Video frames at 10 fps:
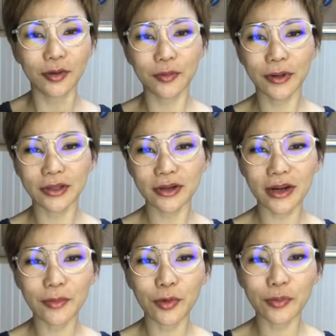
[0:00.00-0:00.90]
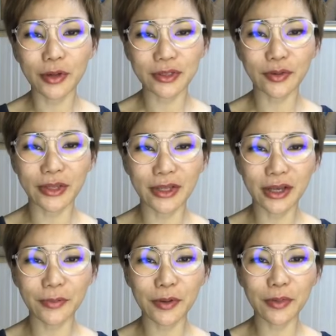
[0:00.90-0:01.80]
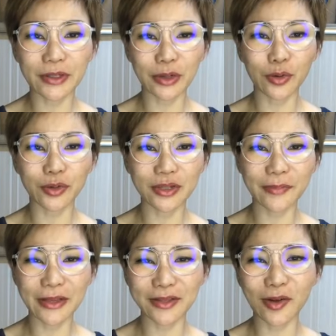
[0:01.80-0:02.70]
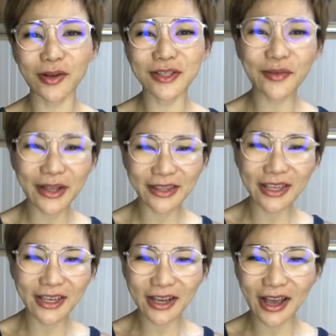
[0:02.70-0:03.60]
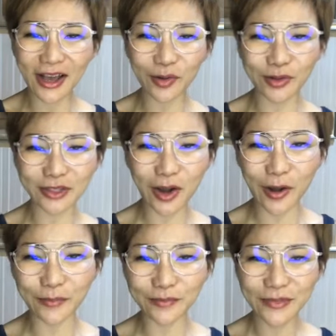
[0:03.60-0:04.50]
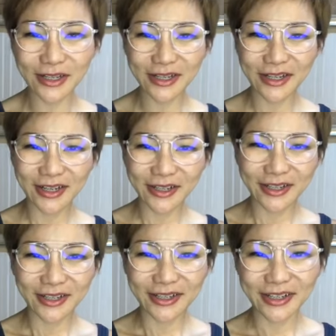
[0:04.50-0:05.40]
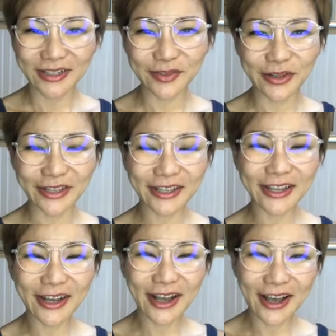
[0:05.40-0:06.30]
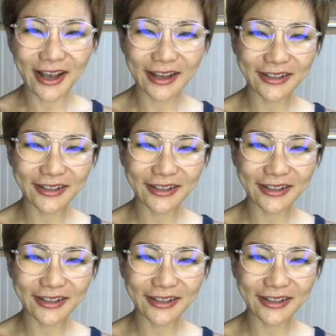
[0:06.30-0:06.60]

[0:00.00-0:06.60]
คุณพัทรพลบอกสวัสดีครับพี่หมอจากโค้ชท็อปเองอ๋อสวัสดีค่ะโค้ชท็อปสวัสดีนะคะ